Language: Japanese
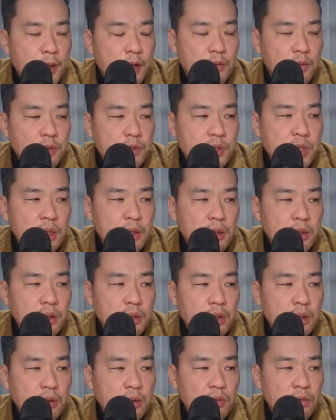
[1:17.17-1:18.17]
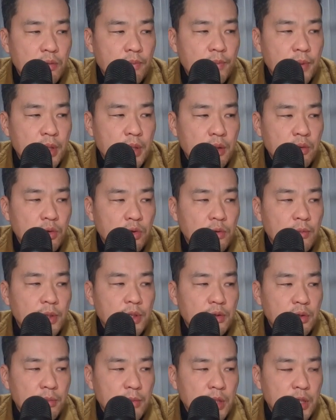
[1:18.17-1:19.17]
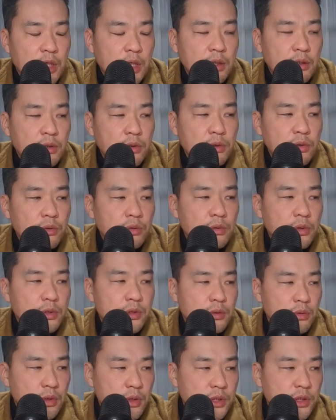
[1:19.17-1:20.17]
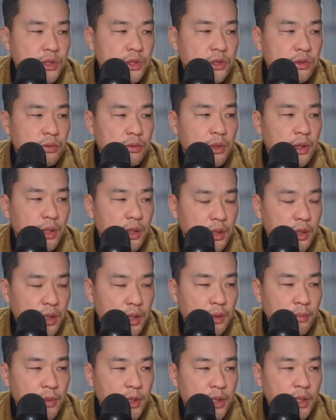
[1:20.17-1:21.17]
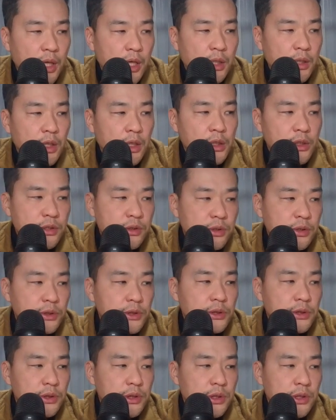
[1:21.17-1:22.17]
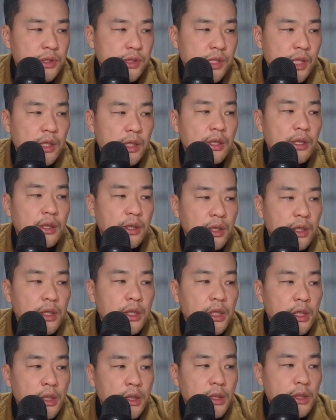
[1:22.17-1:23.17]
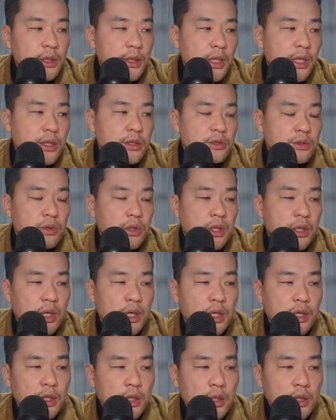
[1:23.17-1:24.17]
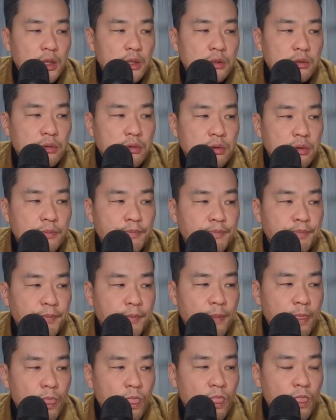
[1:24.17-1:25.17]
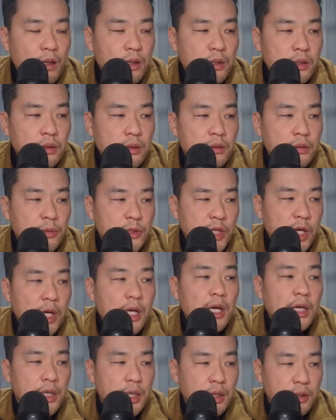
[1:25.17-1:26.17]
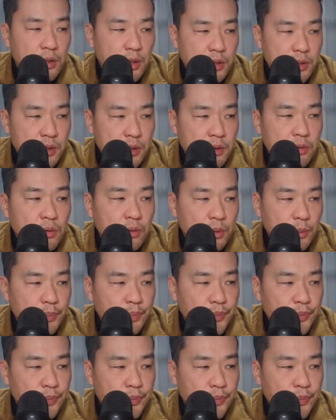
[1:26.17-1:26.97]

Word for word: あの3.5%言葉っていうかまあ研究ですよね実証的なねメタアナリシス的なねでそれがそのこれ社会学なんですけど